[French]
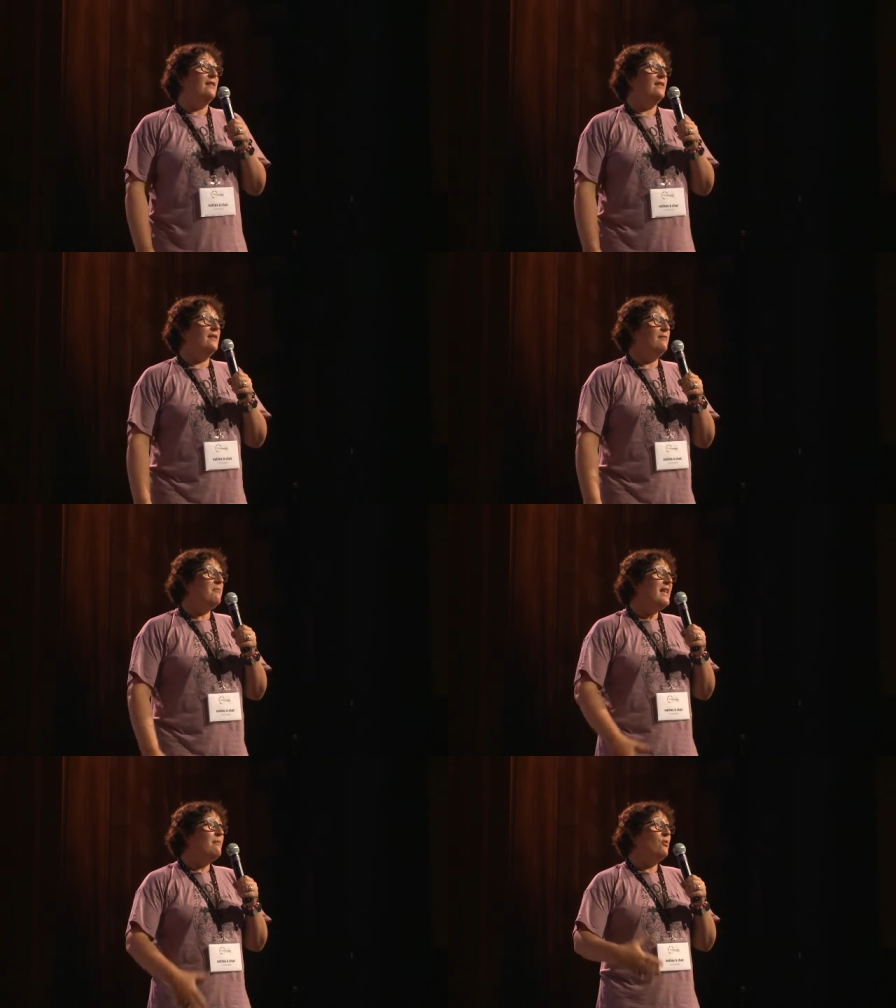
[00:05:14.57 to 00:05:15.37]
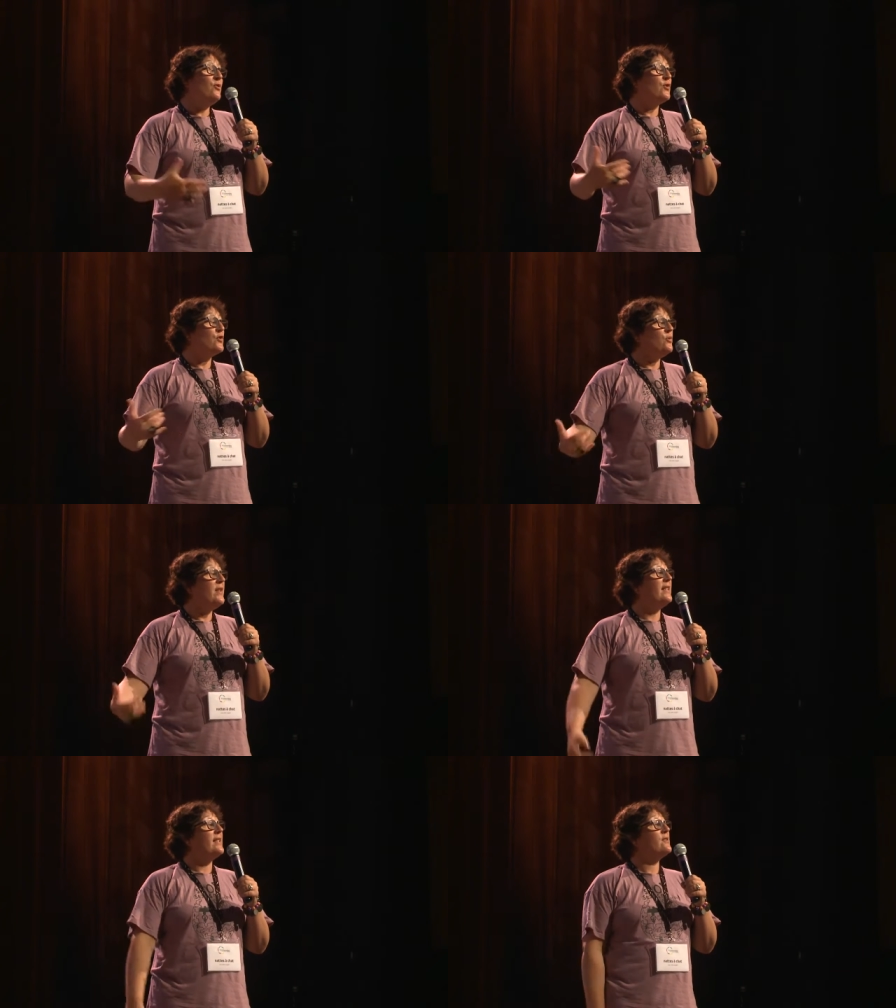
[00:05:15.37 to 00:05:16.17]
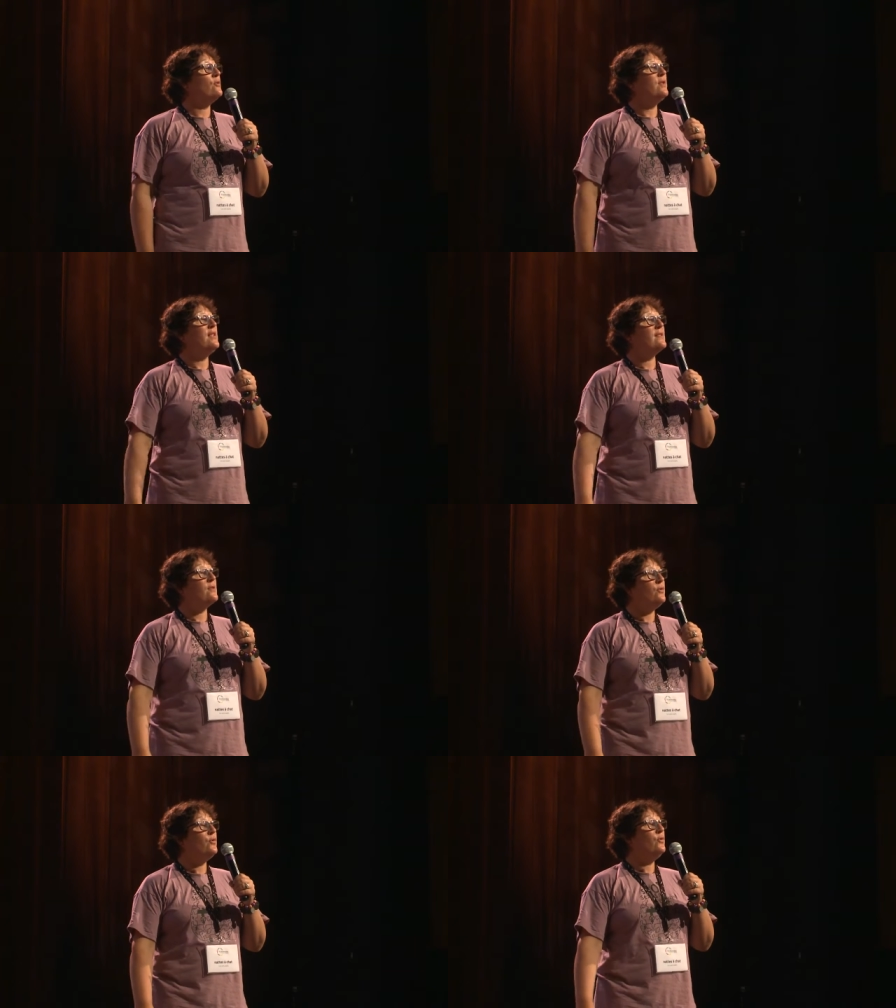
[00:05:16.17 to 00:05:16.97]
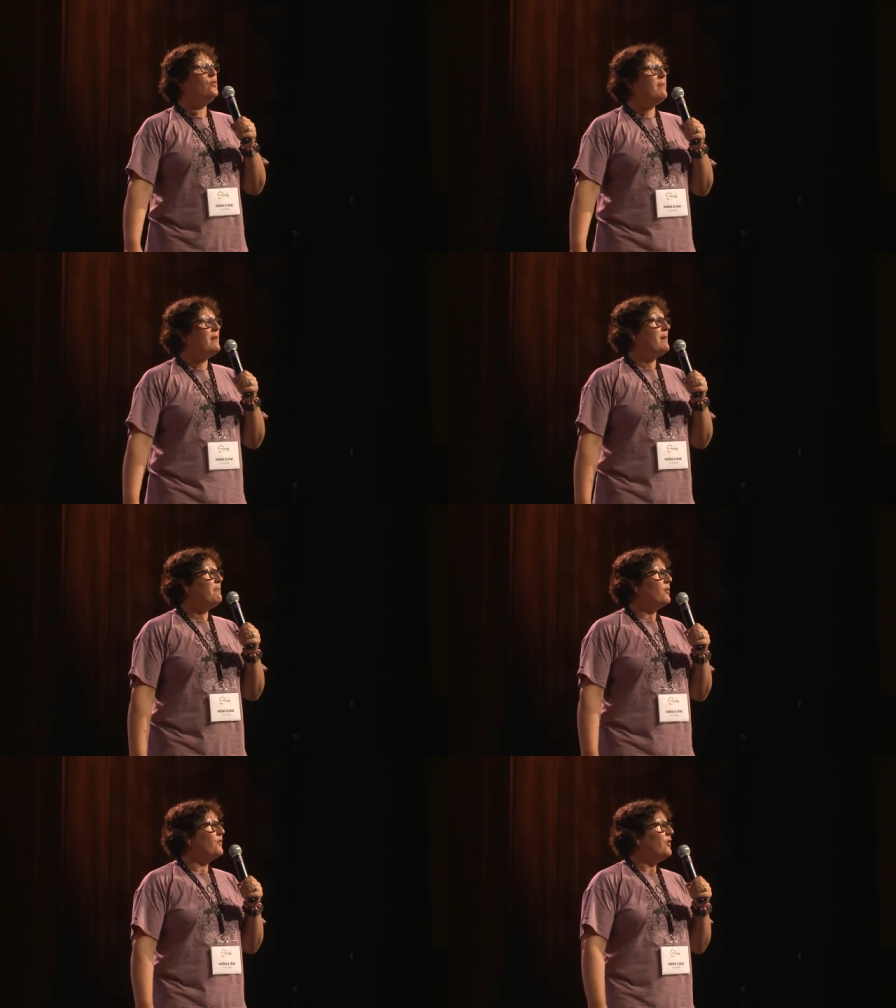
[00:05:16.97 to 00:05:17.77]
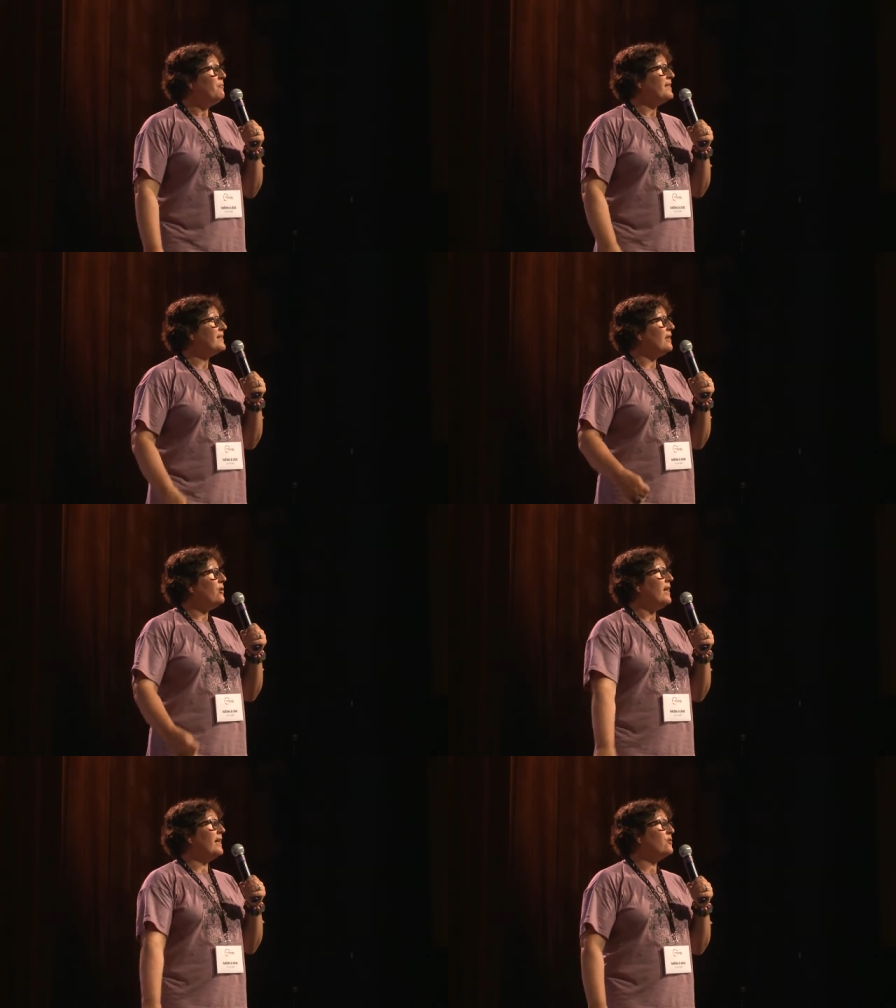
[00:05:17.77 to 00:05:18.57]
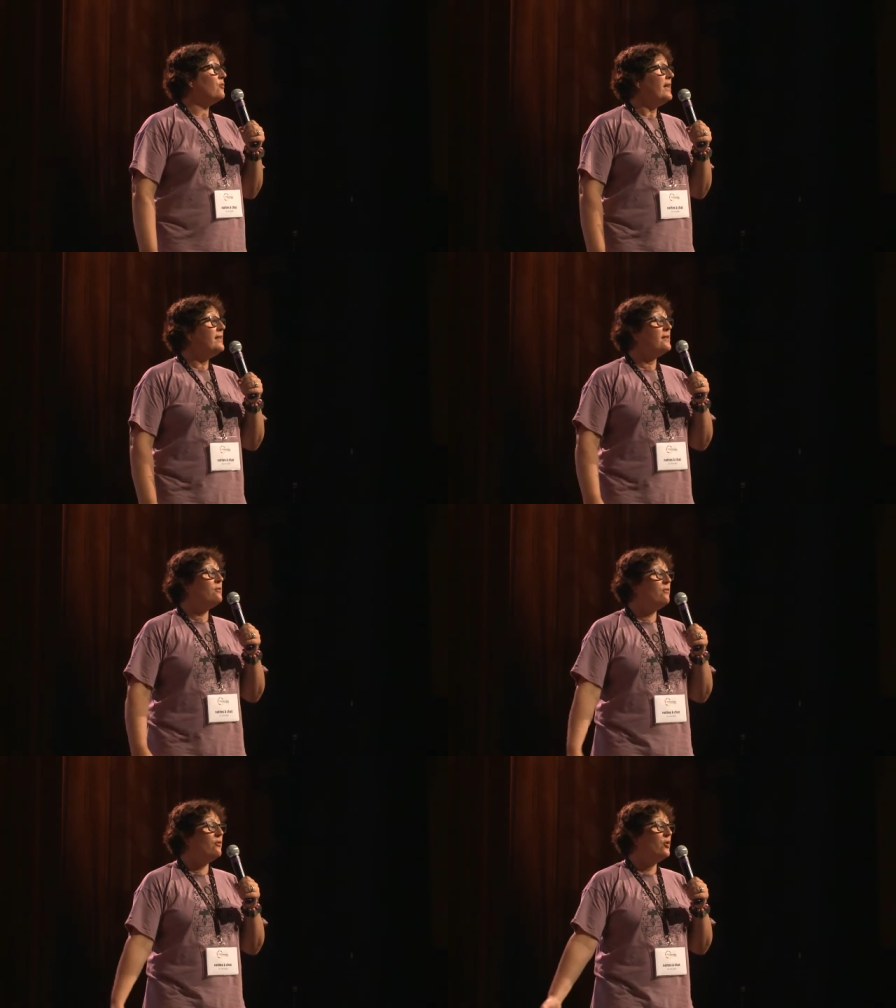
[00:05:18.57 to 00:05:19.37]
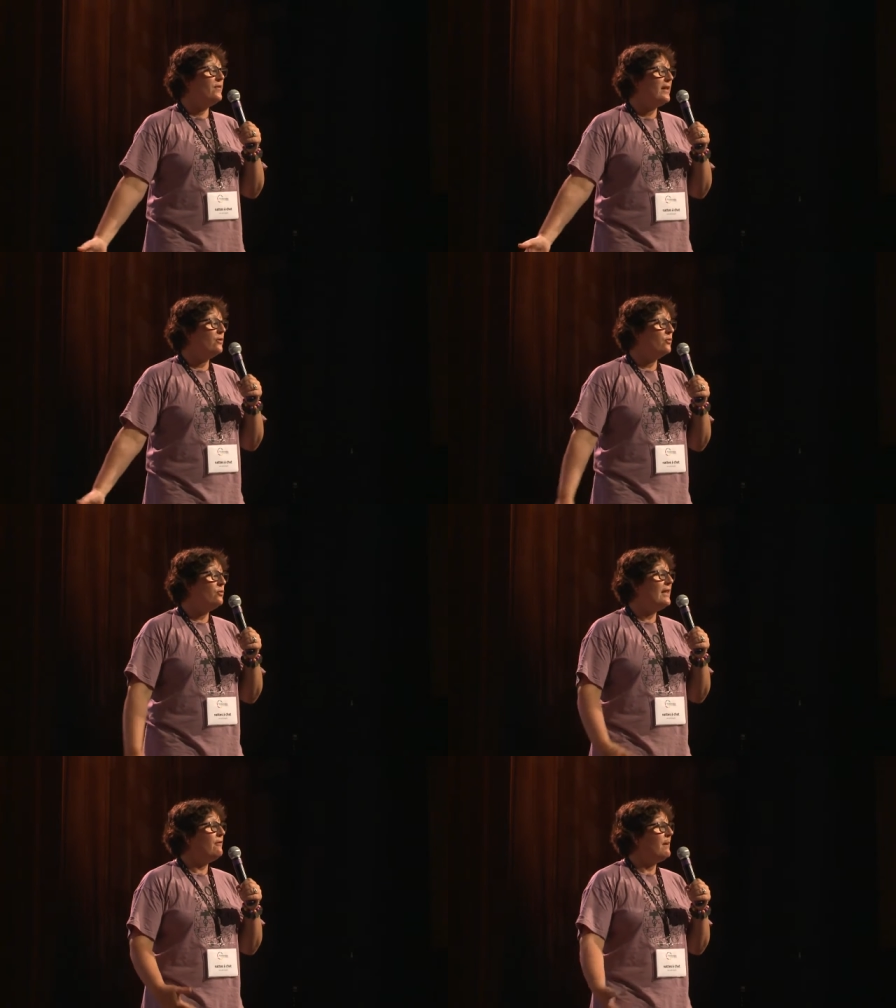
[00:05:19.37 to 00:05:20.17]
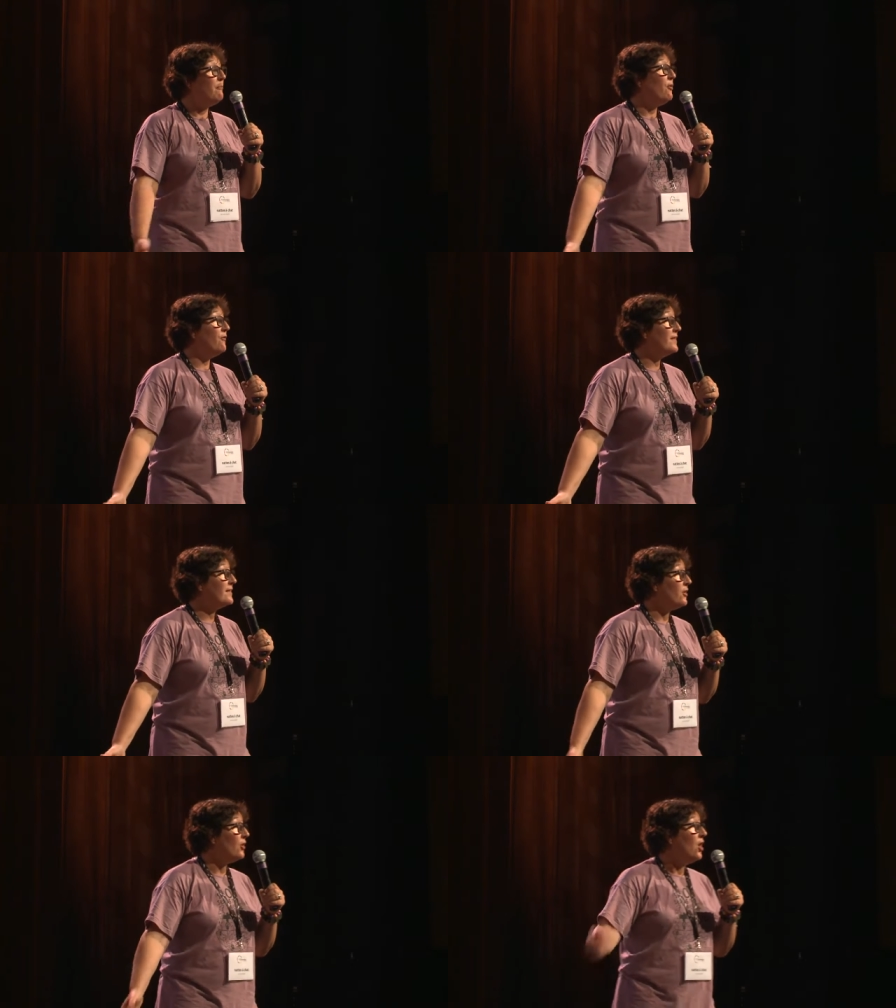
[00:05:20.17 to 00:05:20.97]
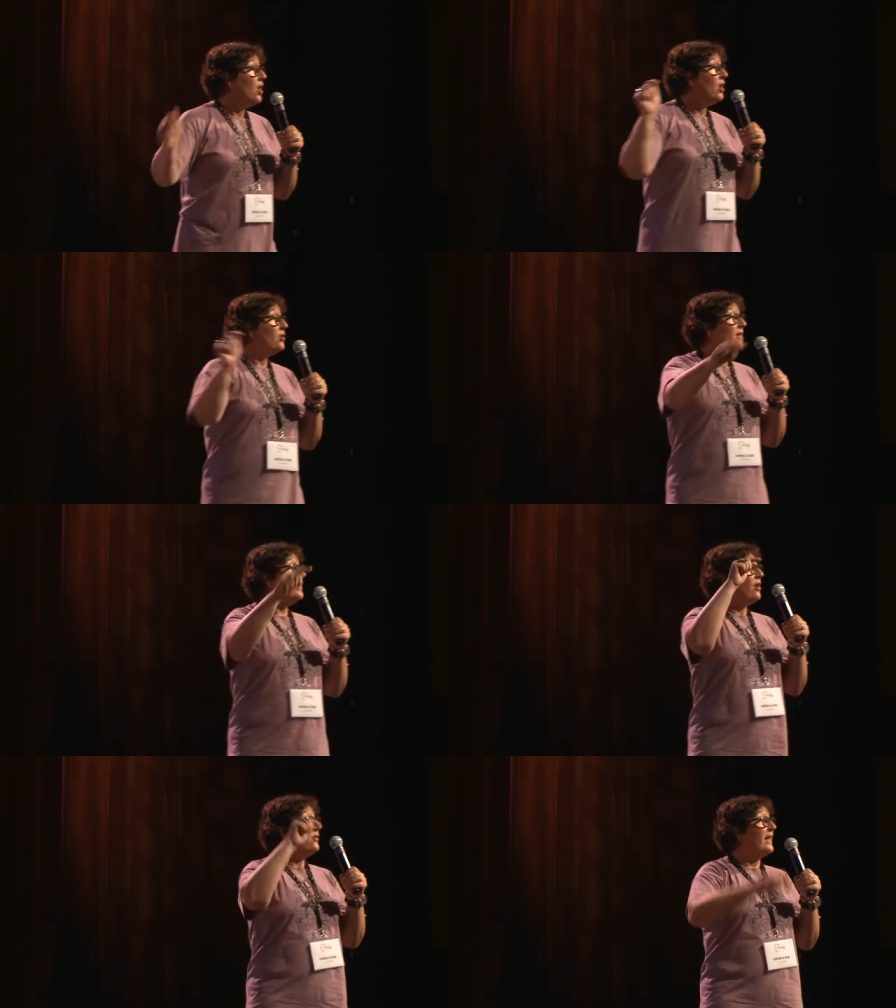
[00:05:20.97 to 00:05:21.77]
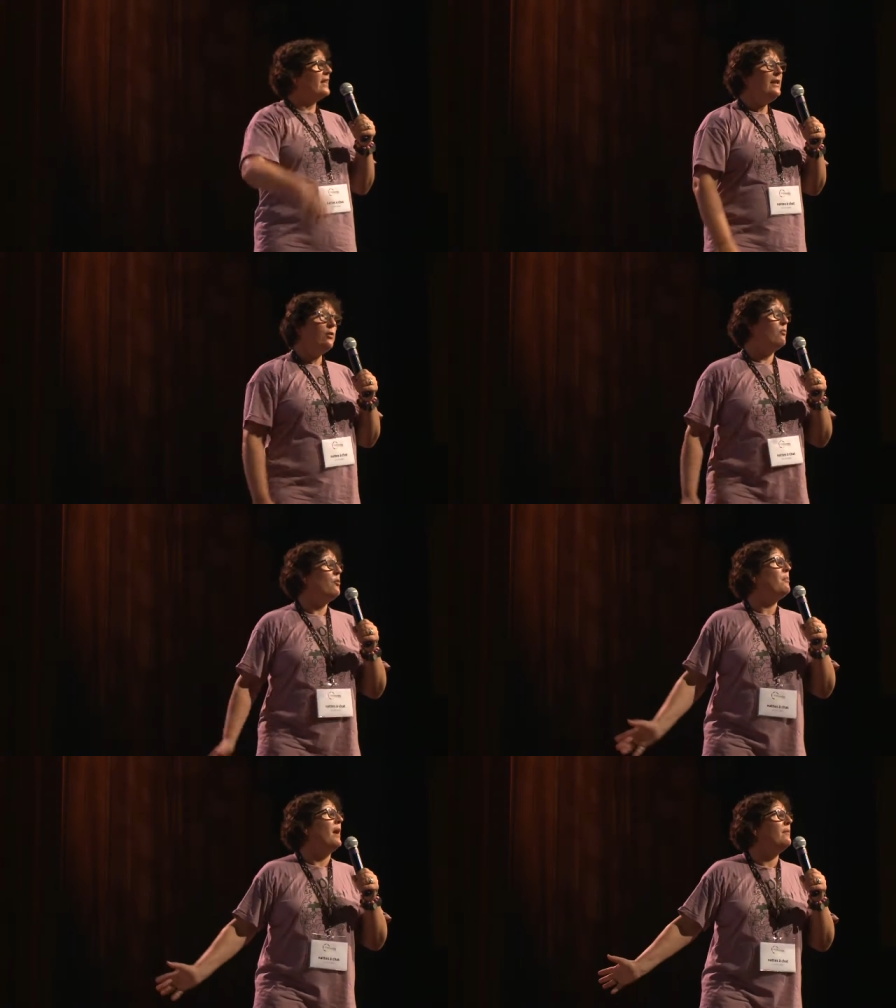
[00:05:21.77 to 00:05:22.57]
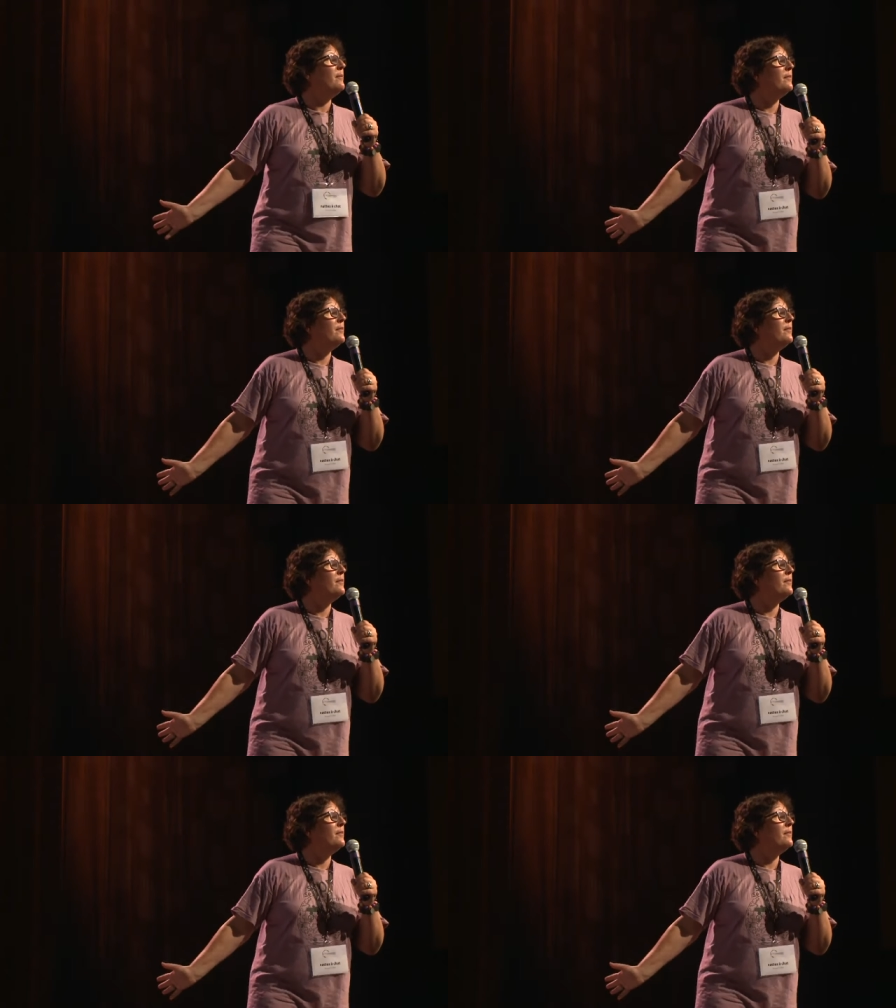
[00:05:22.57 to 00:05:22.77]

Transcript: Euh, mais bon, ce sont des questions qui sont tout de même importantes parce qu'à l'heure actuelle, si on veut connaître toutes les femmes professeurs en, un clic, on ne peut pas.